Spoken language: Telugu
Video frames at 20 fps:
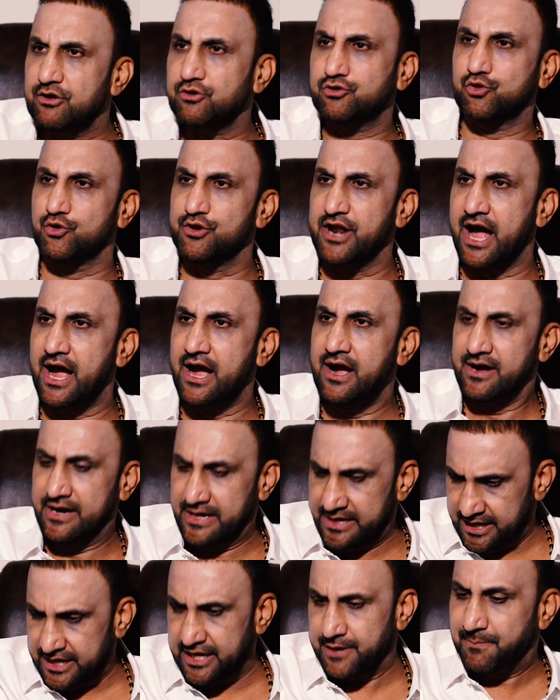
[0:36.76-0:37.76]
అడుగుతున్నా
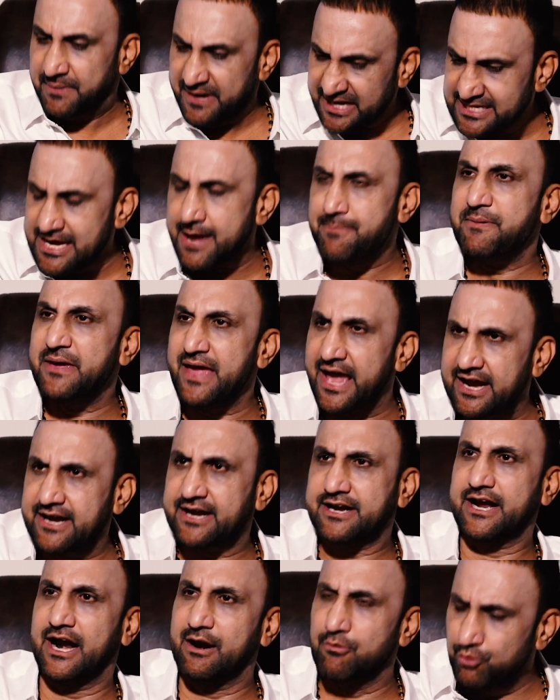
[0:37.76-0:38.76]
ఈ బీజేపీ
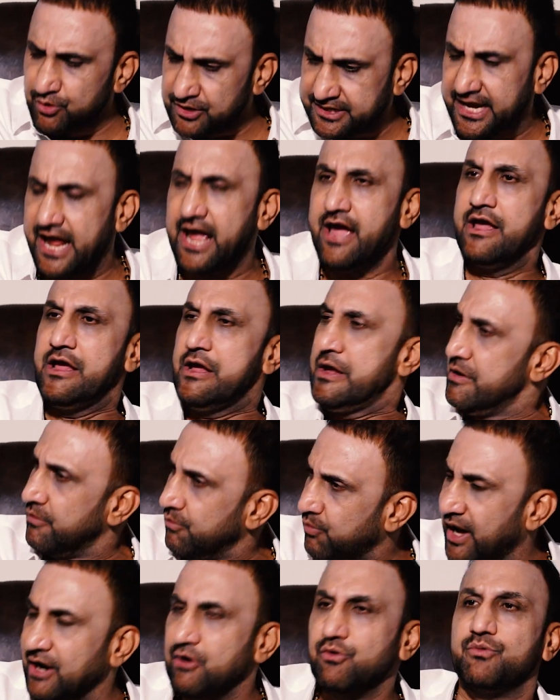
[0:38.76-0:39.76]
ఎక్కడ ఉంటే
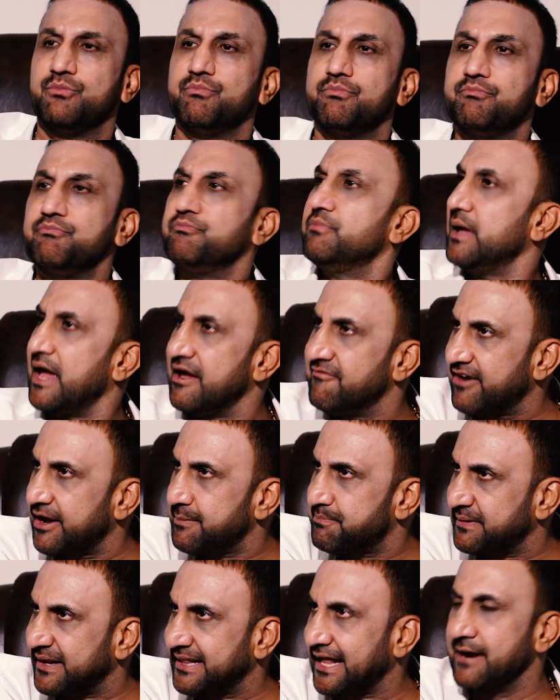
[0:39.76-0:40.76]
వాళ్ళు
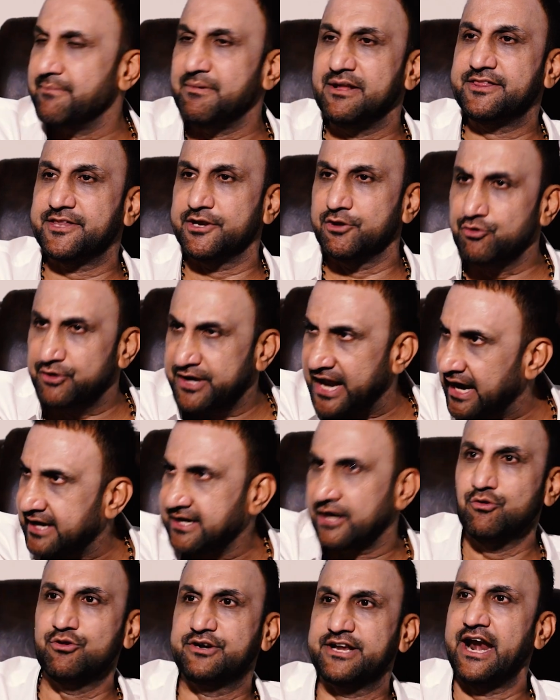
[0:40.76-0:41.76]
ఎవరు ప్రధానమంత్రి ఉంటే
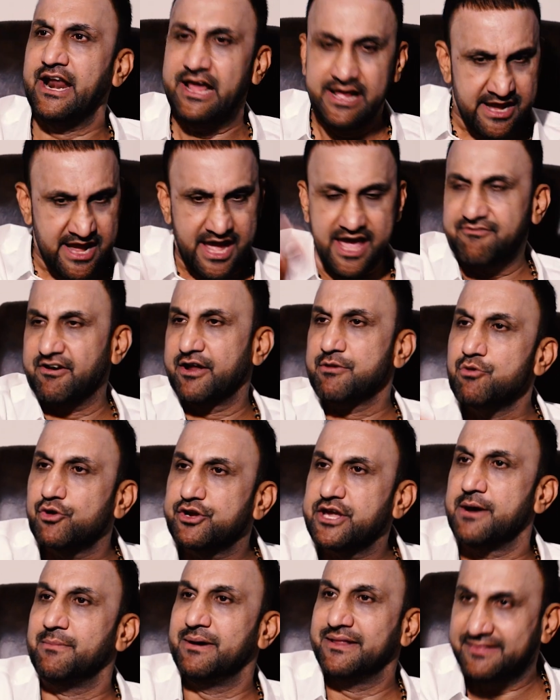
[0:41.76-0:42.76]
అక్కడ ఉంటారు ఎవరు
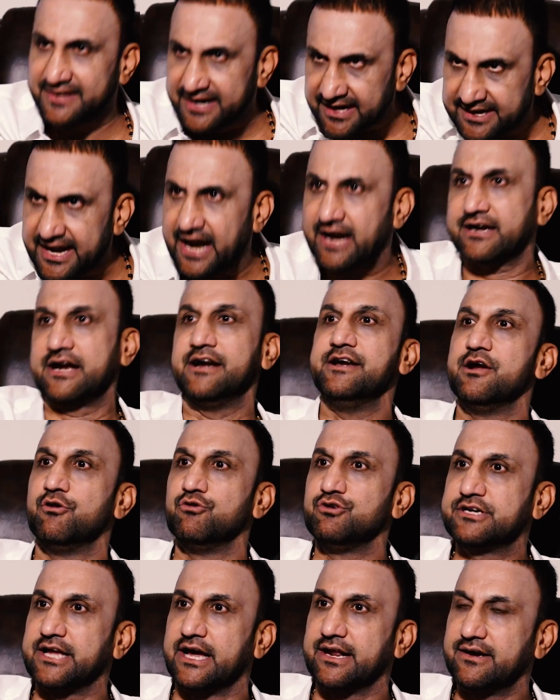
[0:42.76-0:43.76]
ముఖ్యమంత్రి అంటే అక్కడనే
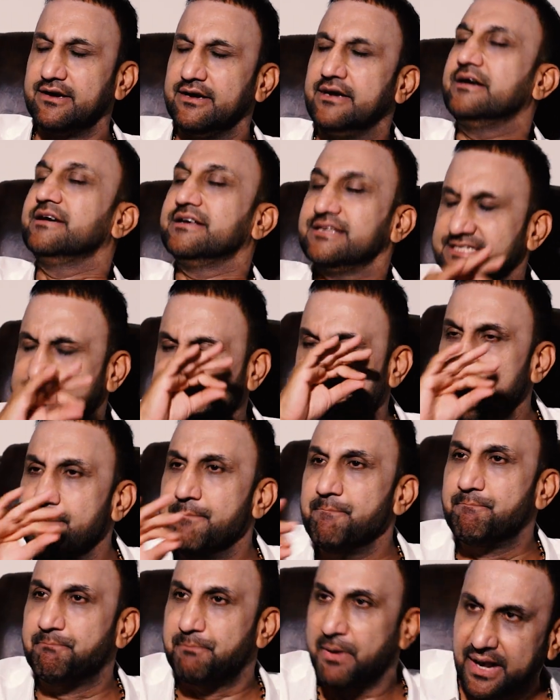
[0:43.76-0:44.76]
ఉంటారు
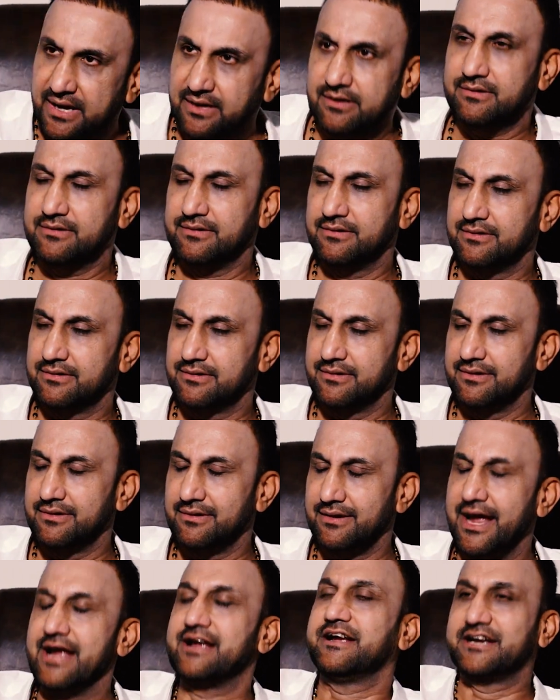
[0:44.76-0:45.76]
సింపుల్
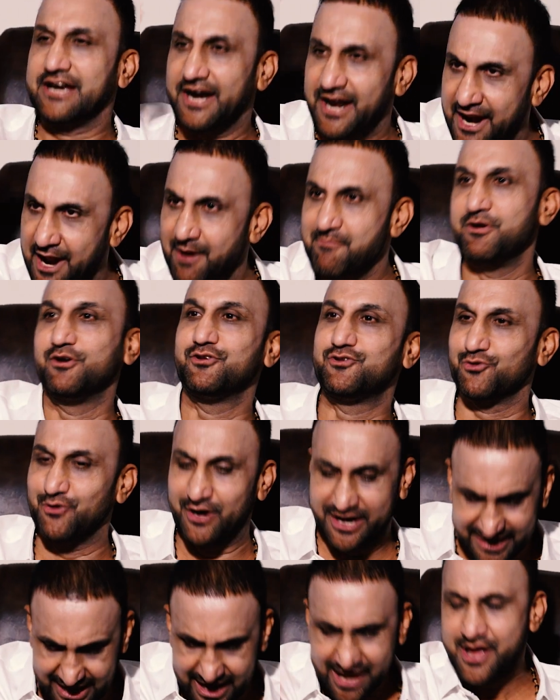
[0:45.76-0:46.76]
ఎక్కడైనా మీరు
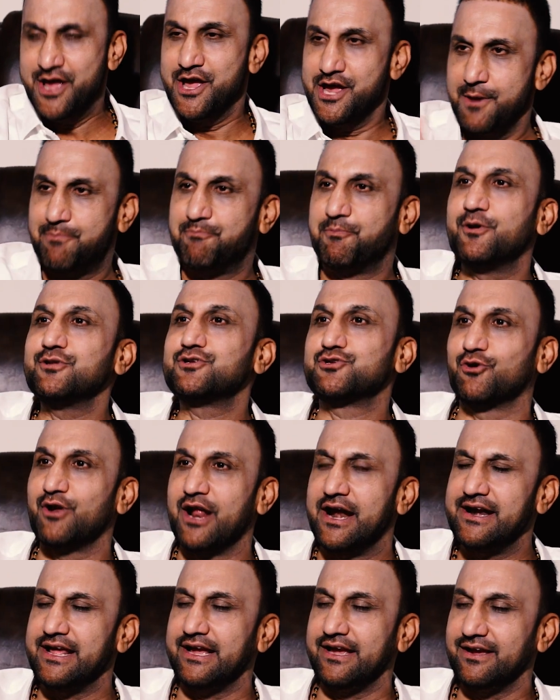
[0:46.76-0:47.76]
చూడండి ఇప్పుడు
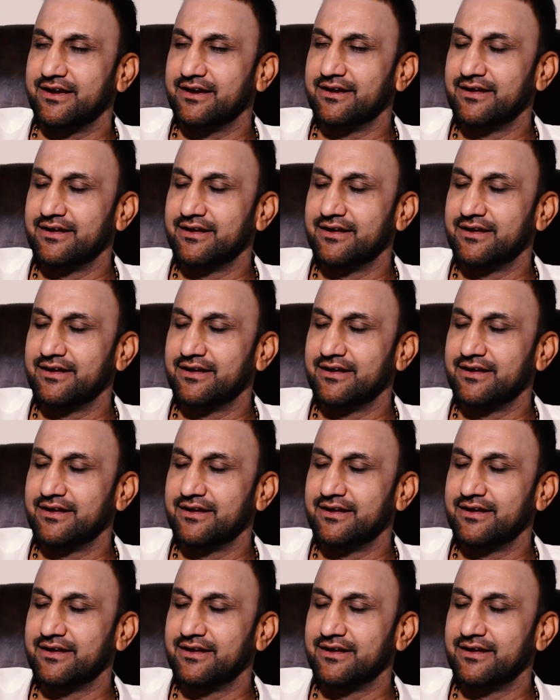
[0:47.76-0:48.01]
చూడండి